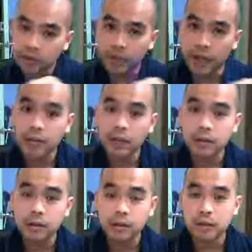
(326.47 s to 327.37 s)
vẽ
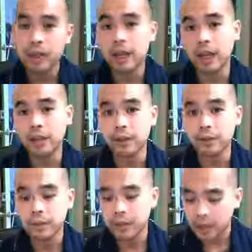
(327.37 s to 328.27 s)
cái cái lằn
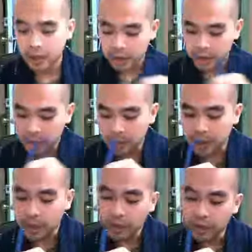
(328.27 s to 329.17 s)
đi
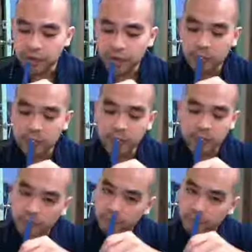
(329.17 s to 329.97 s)
mình cầm cái viết mình